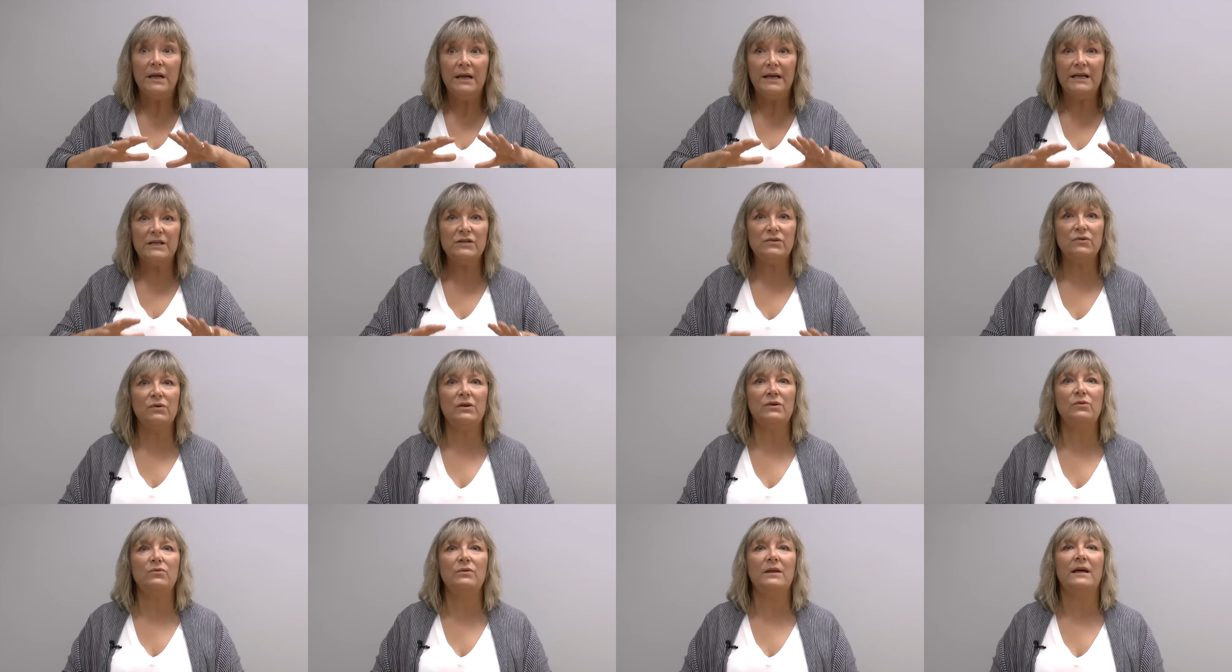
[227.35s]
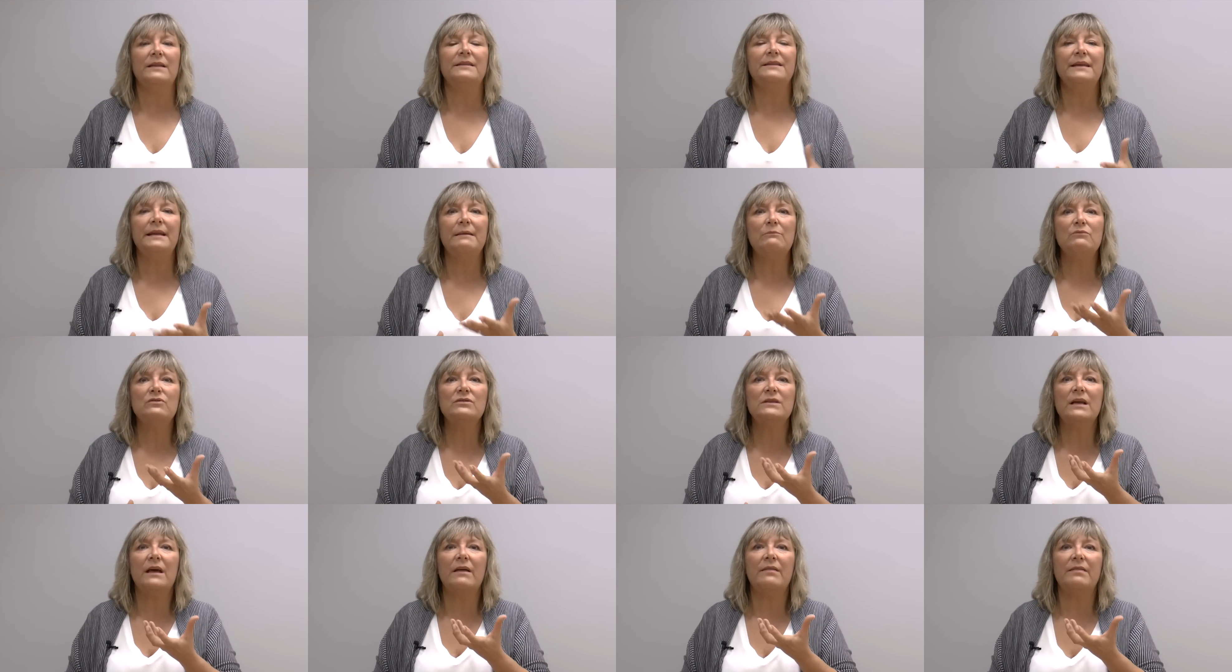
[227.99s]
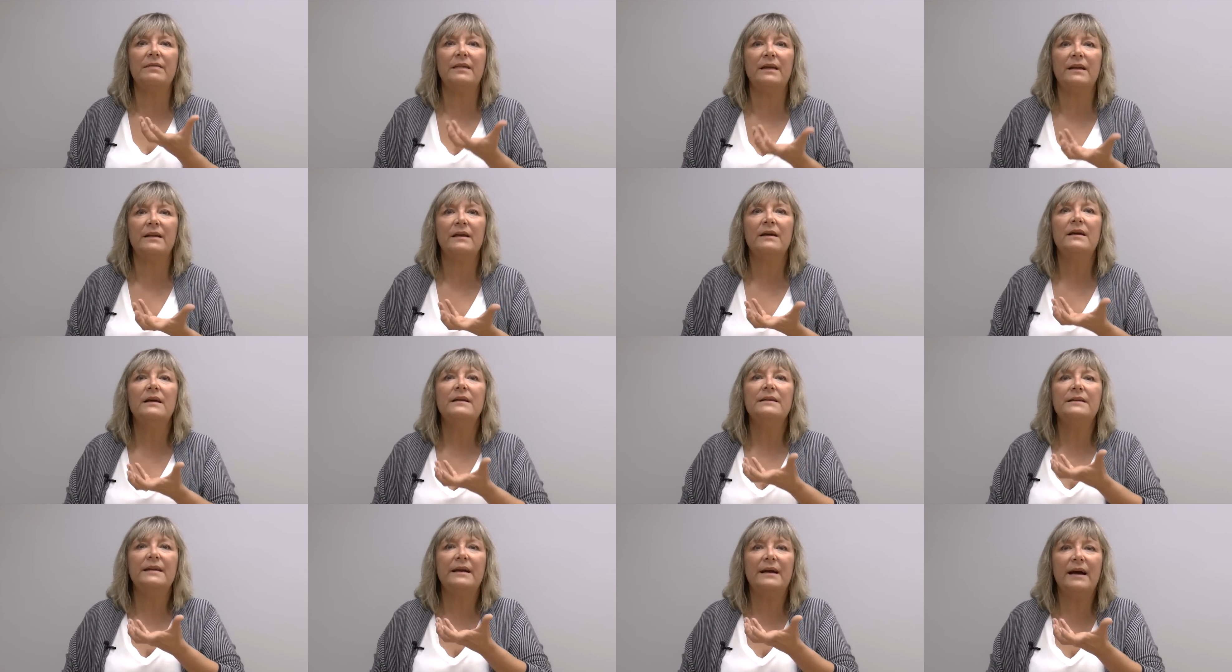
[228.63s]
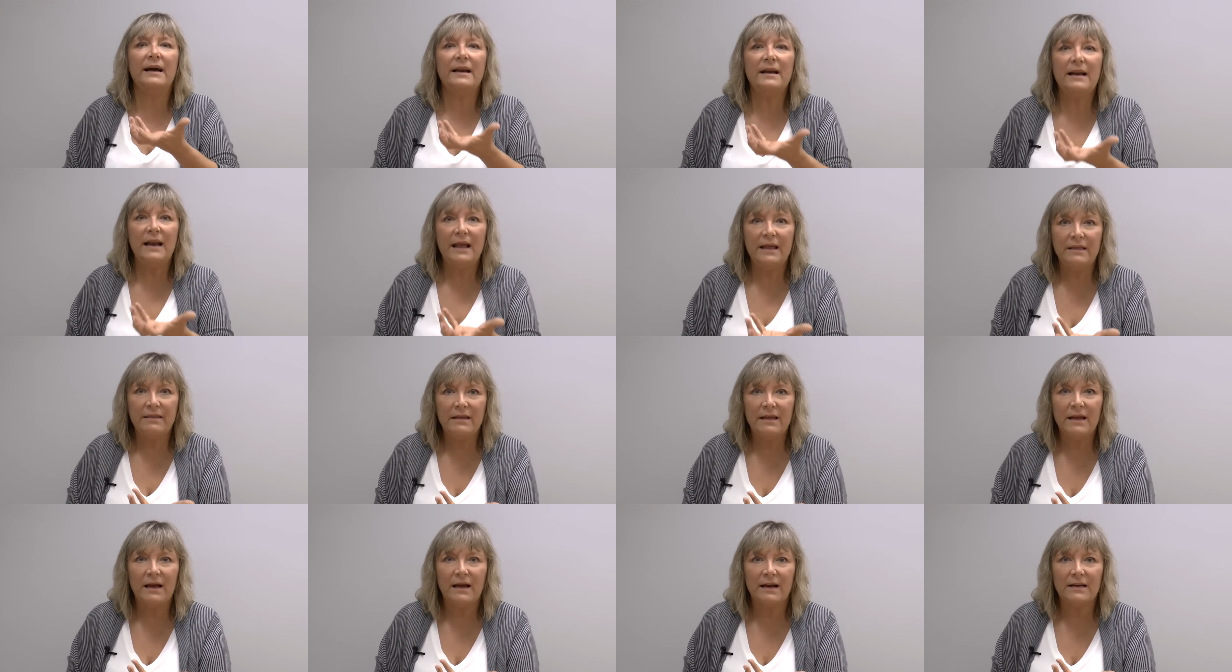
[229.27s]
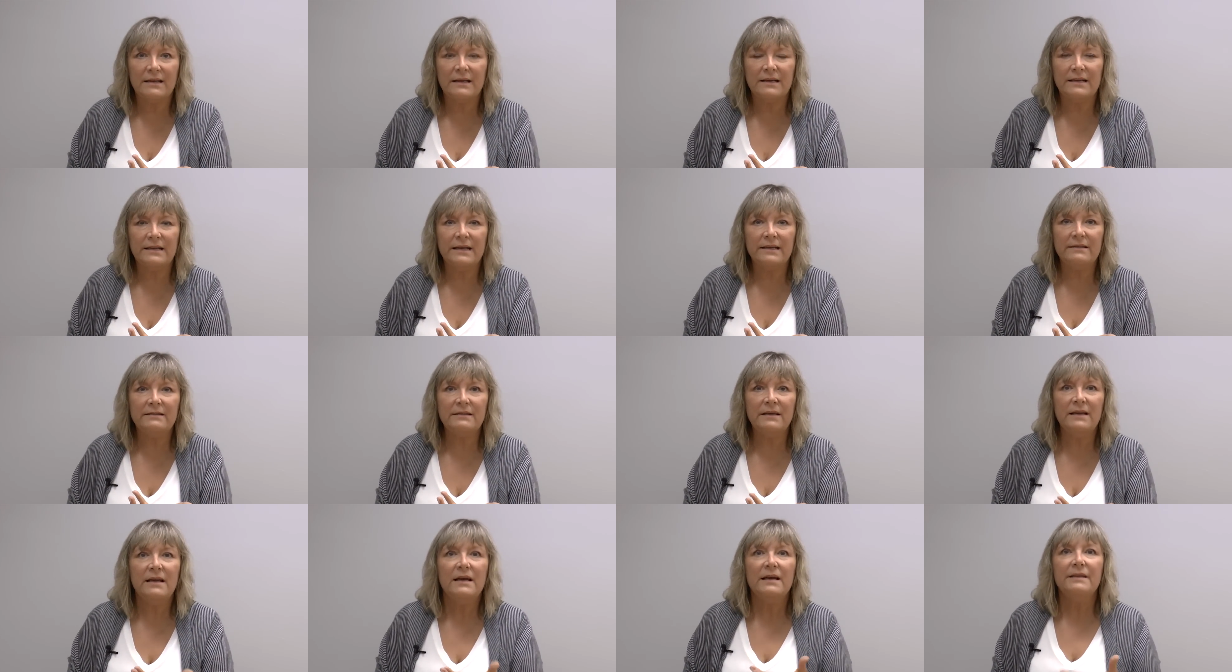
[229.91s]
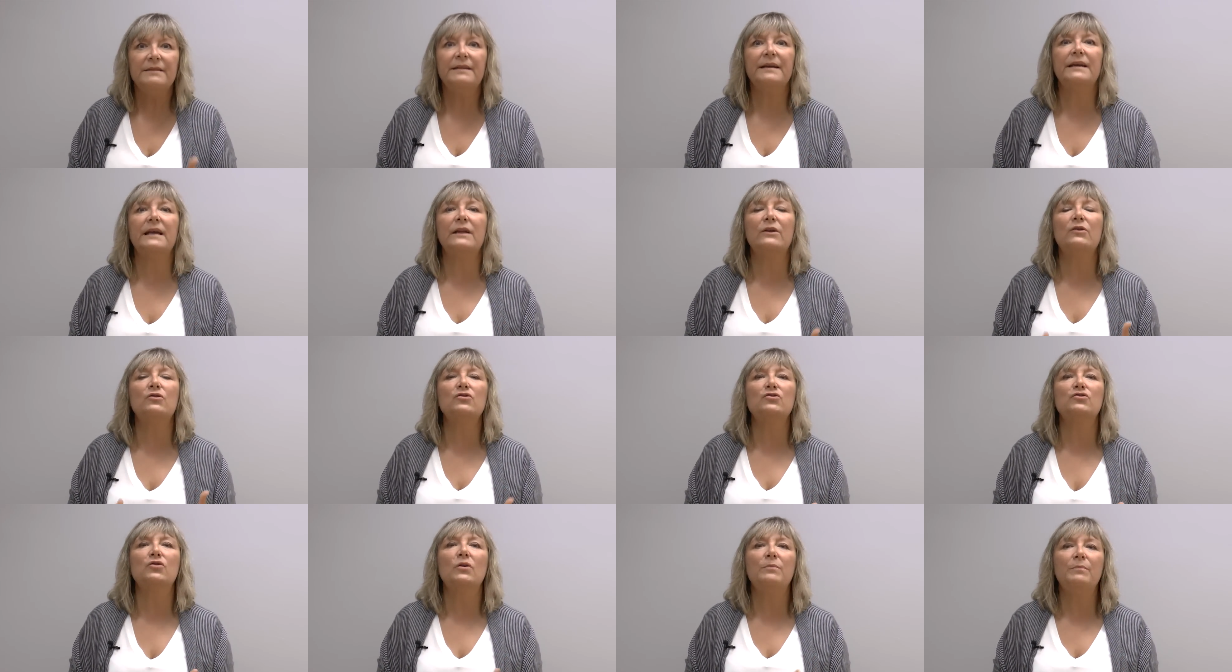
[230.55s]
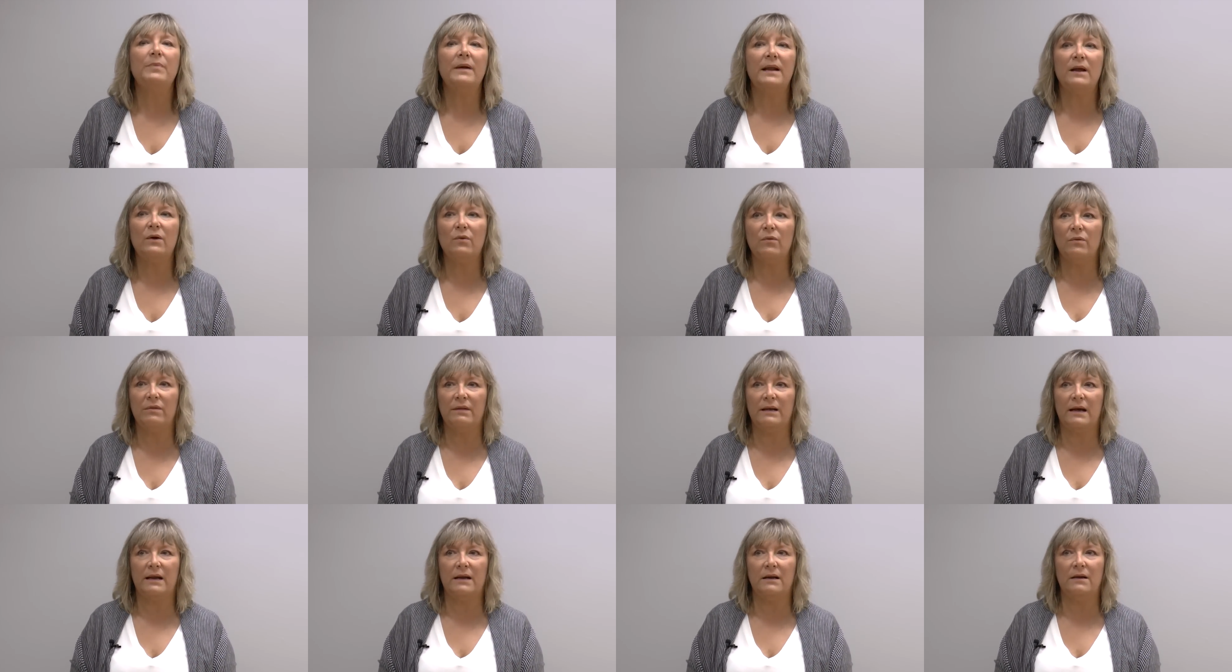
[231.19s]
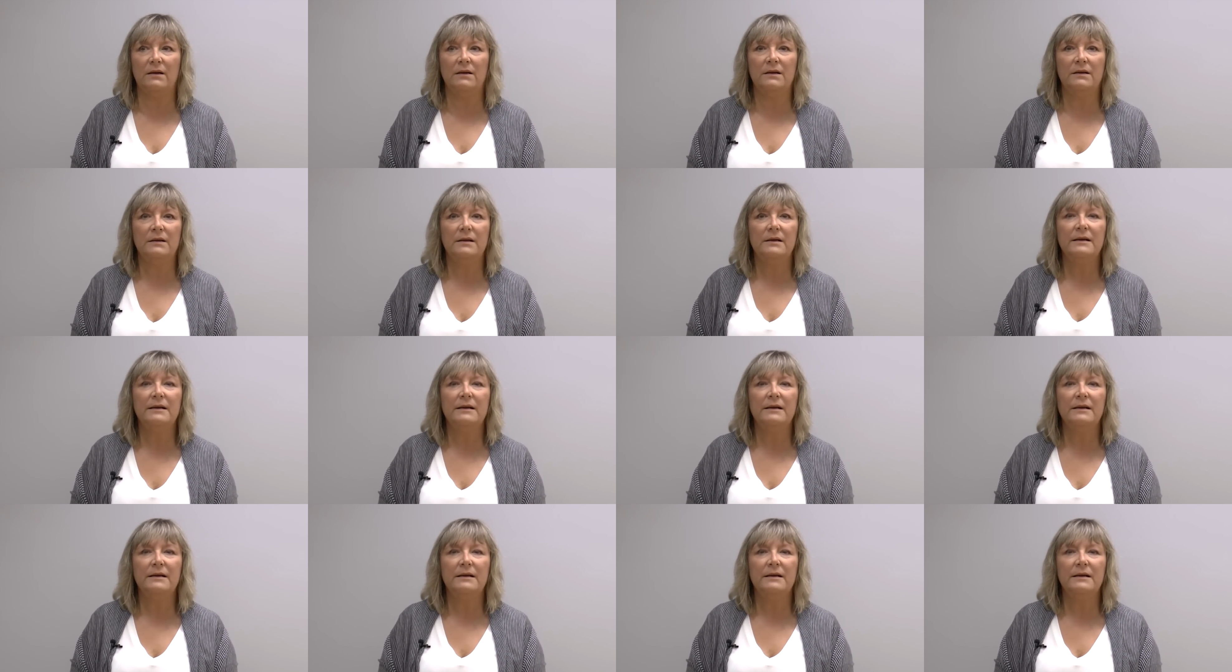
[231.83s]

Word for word: Eso ayuda, tenemos que hacer llegar la idea al cliente de que no estoy para juzgarla,